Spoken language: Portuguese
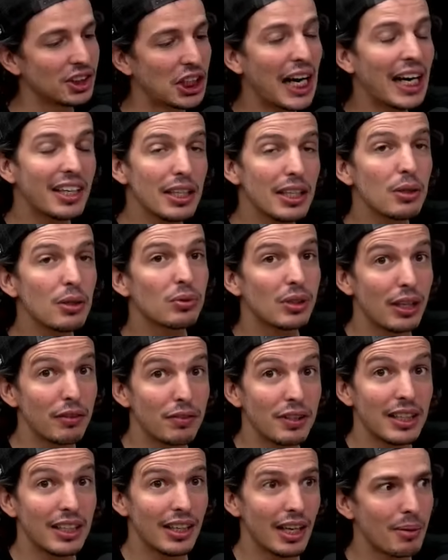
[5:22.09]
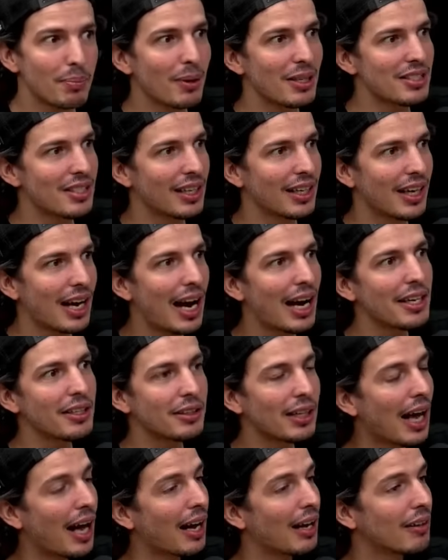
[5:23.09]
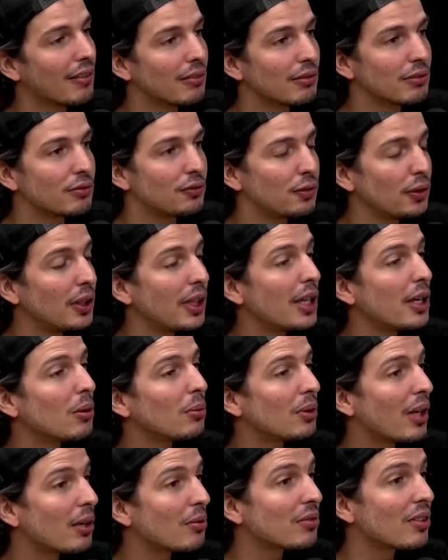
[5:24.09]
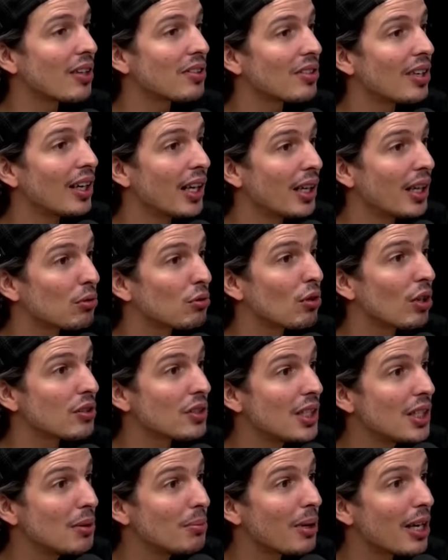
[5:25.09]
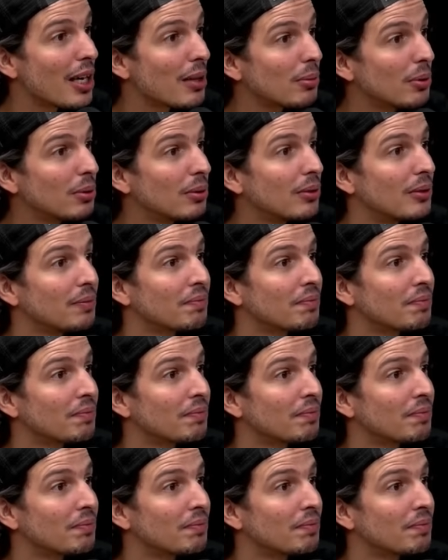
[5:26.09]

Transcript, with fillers: Já que não teve ninguém para acelerar, aí tá. Fui eu, dei uns aceleros sozinho mesmo.